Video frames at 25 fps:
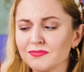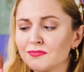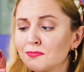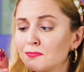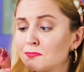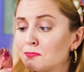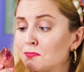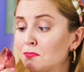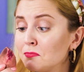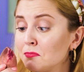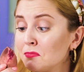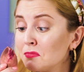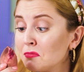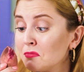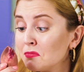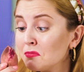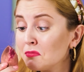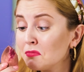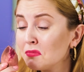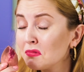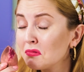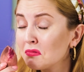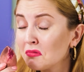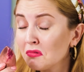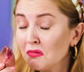Quand as-tu
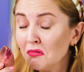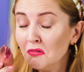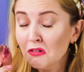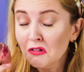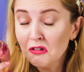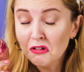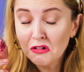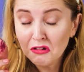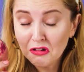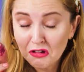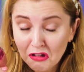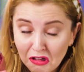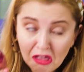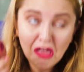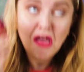nettoyé ce truc pour la